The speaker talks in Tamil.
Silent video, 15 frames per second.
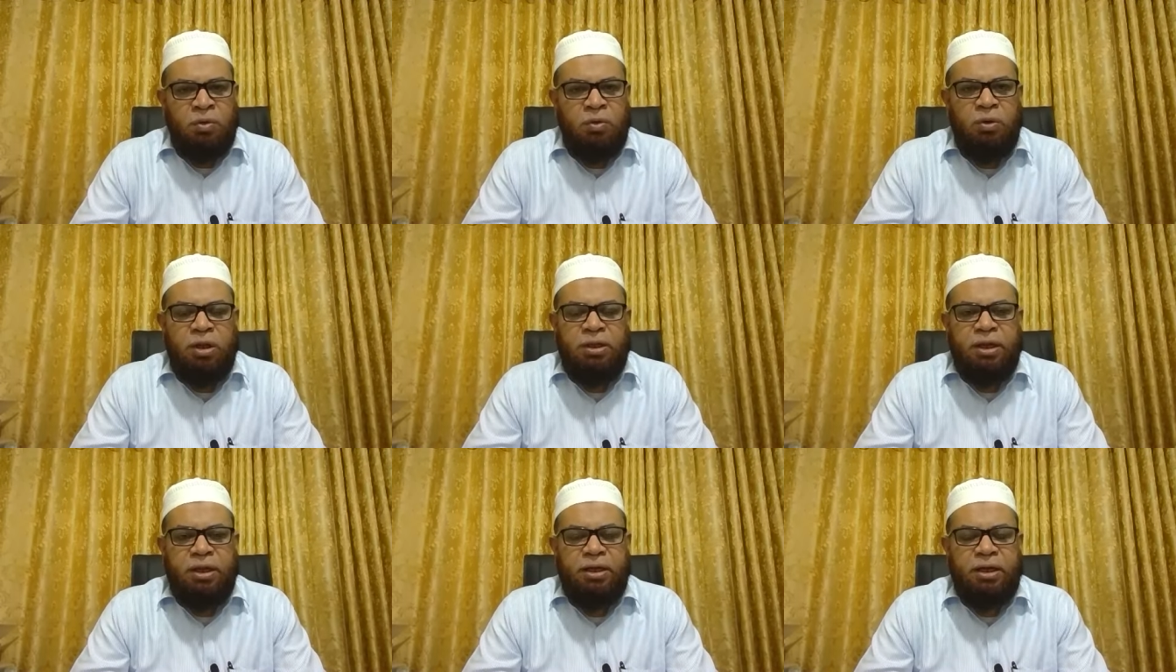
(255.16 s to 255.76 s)

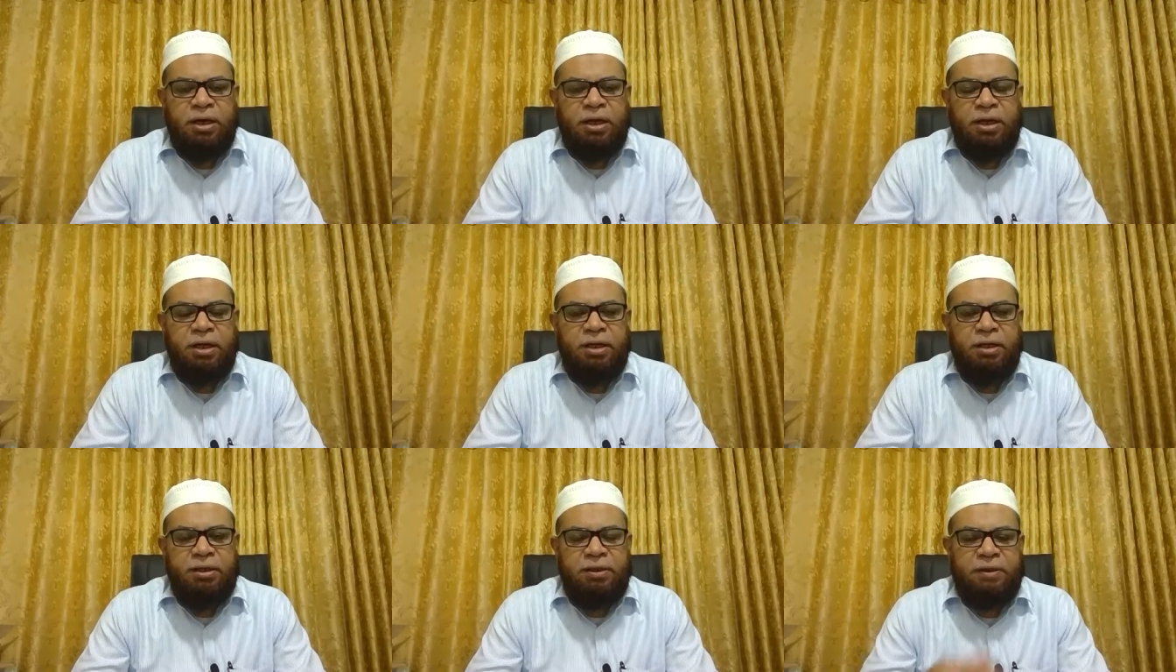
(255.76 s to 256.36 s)
குழந்தைகளை
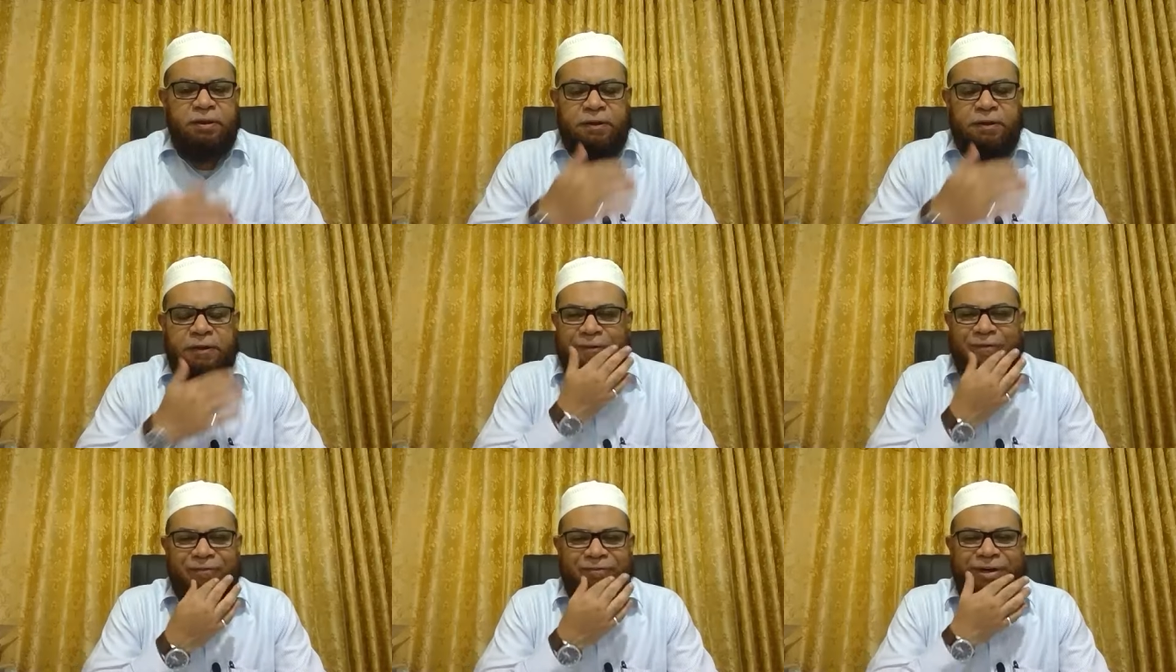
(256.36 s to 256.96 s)

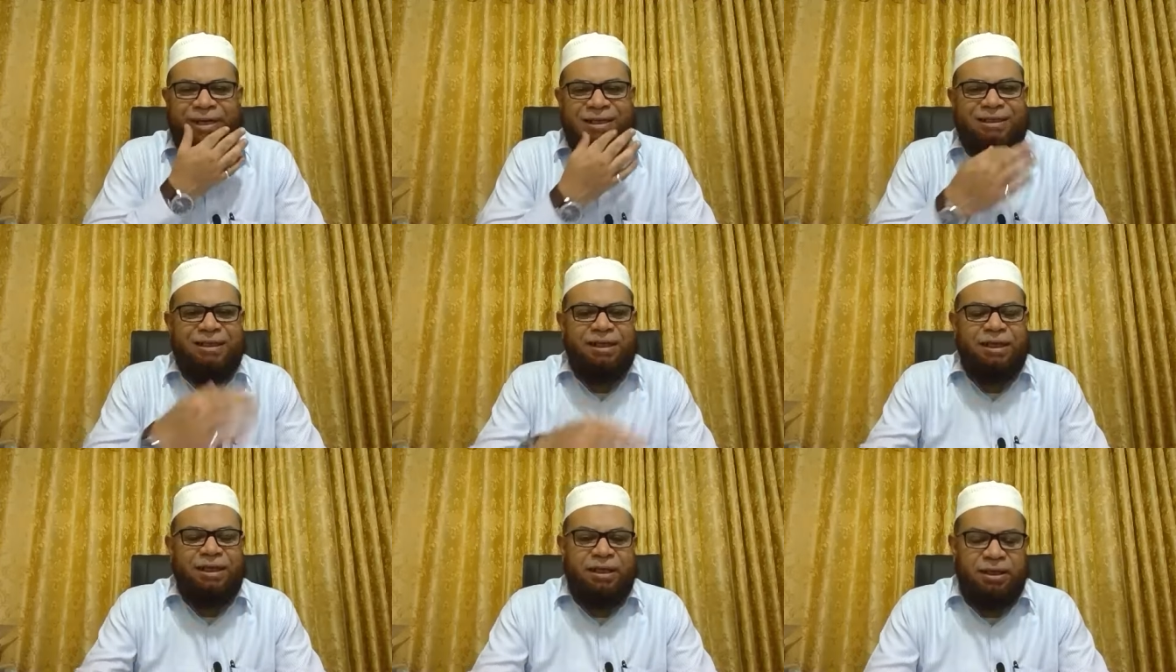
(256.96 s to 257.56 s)

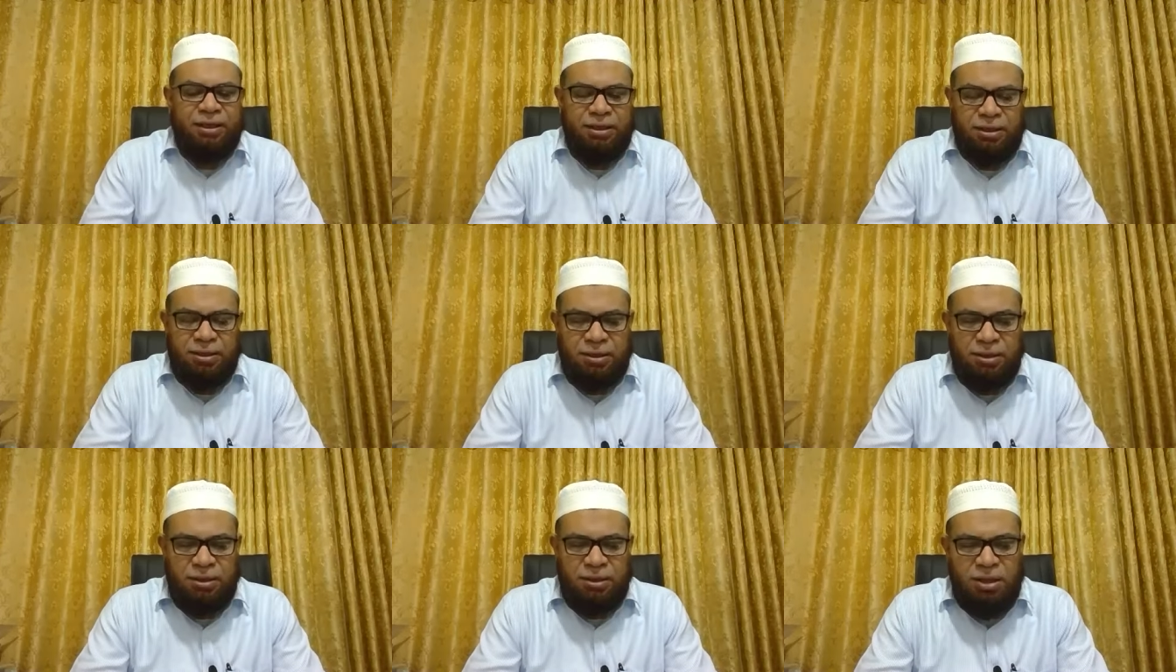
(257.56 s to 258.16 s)
வயிற்றிலே
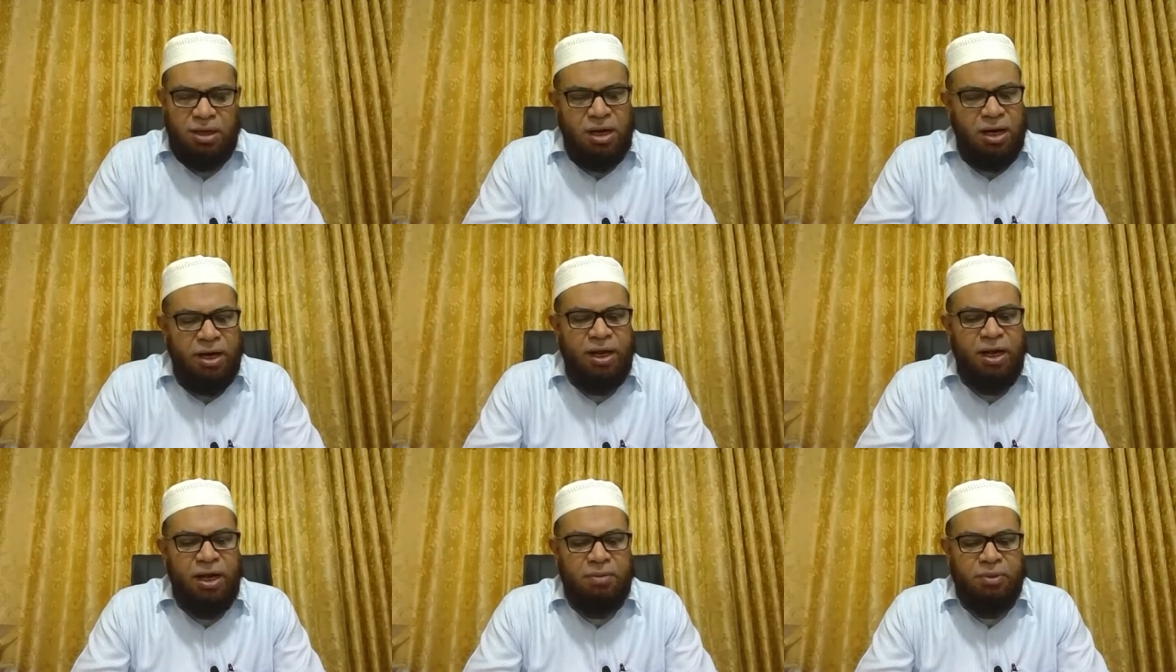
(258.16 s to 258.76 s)

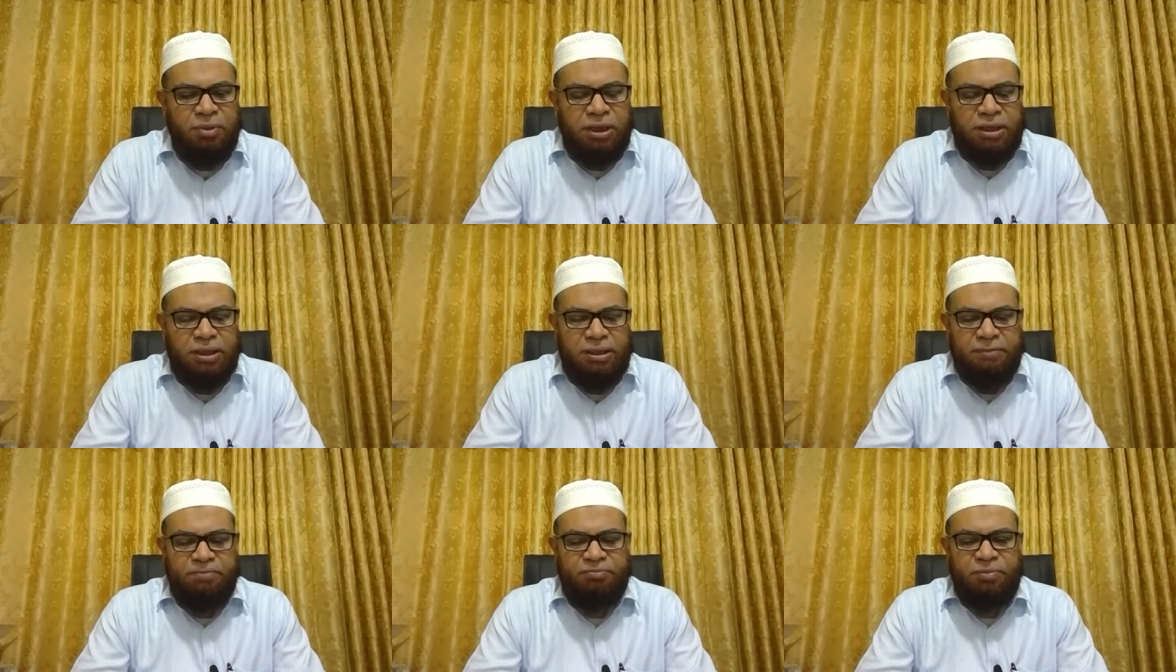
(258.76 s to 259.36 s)
அடையாளம்
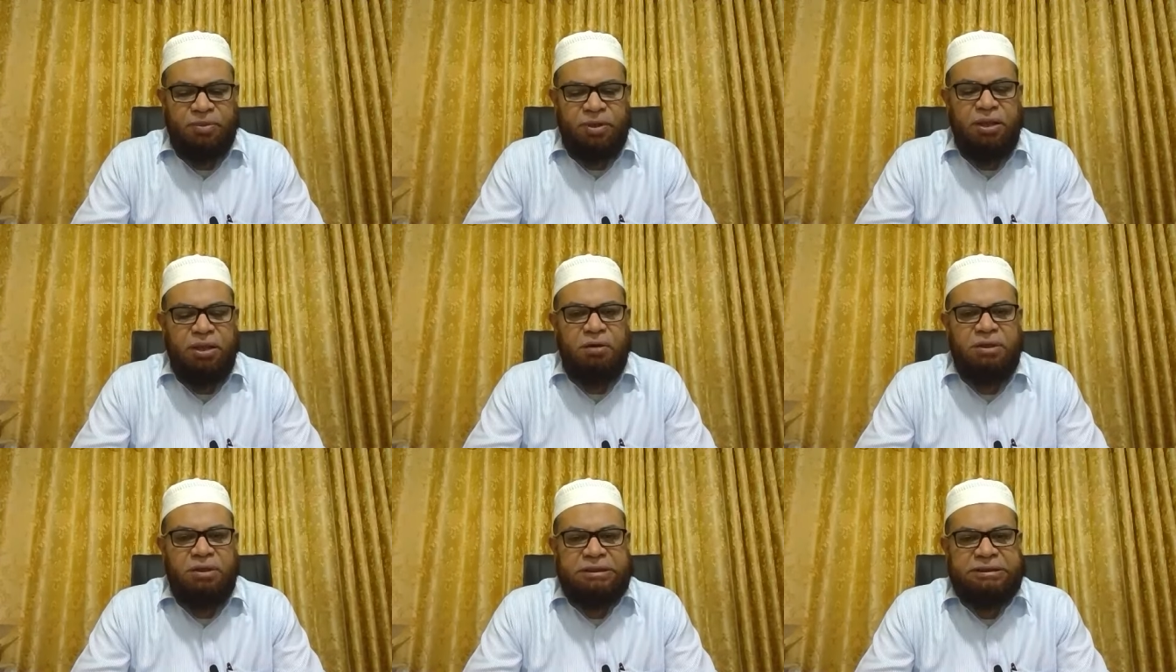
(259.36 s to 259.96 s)
கண்டு
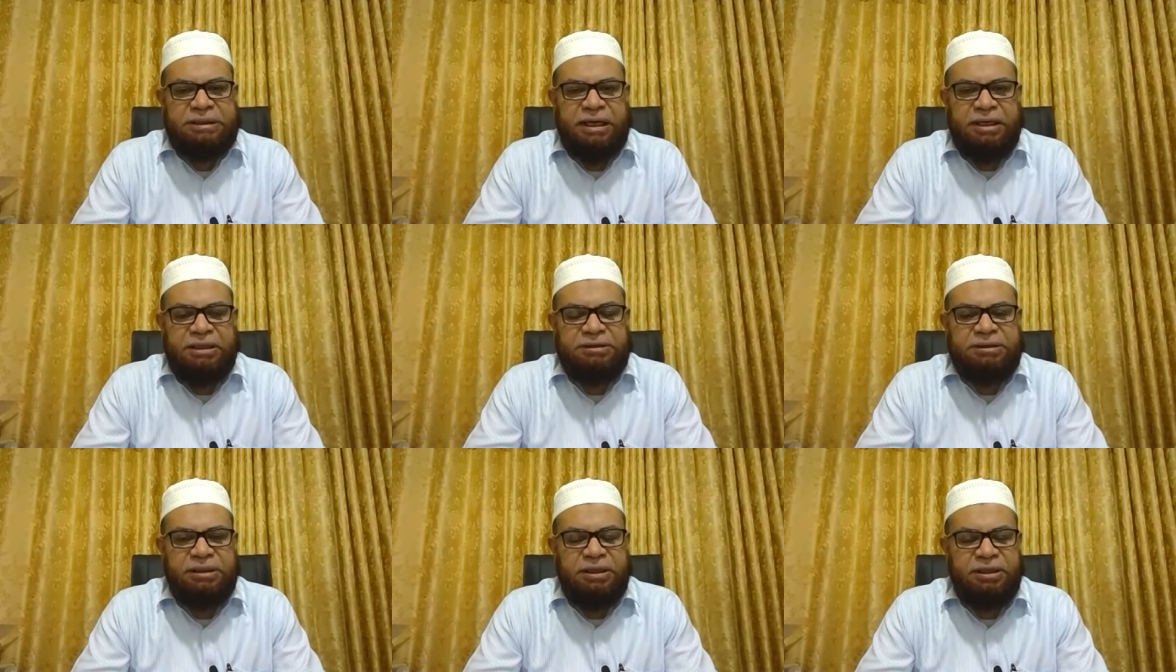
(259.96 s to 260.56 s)
அதாவது
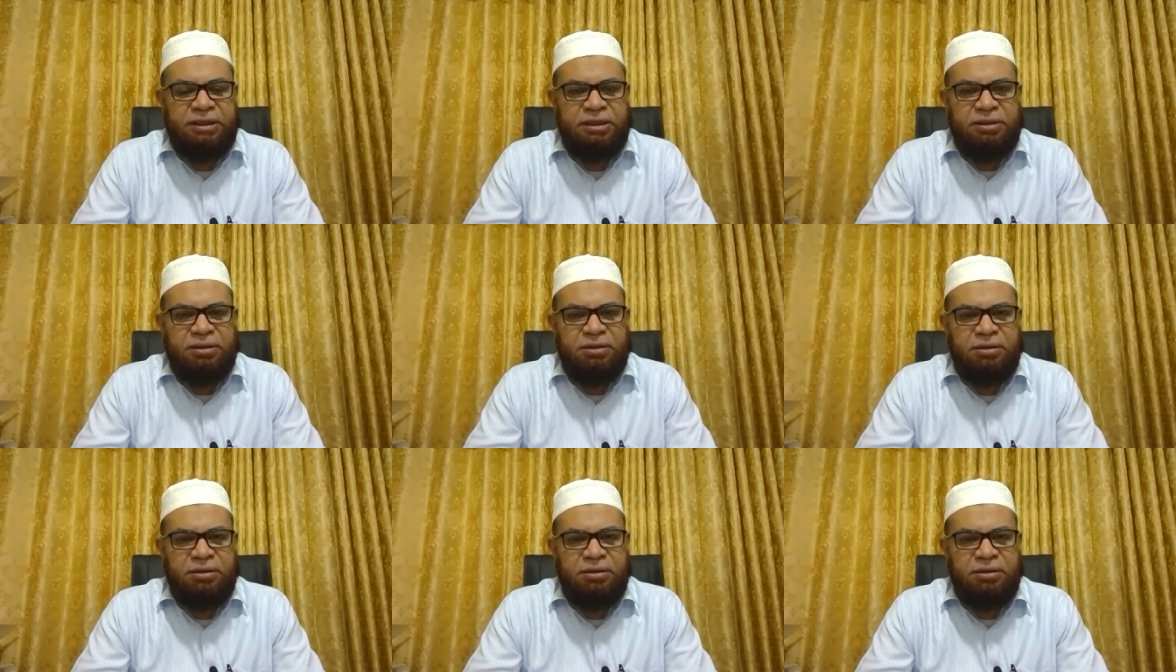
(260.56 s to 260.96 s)
ஸ்கேன் செய்து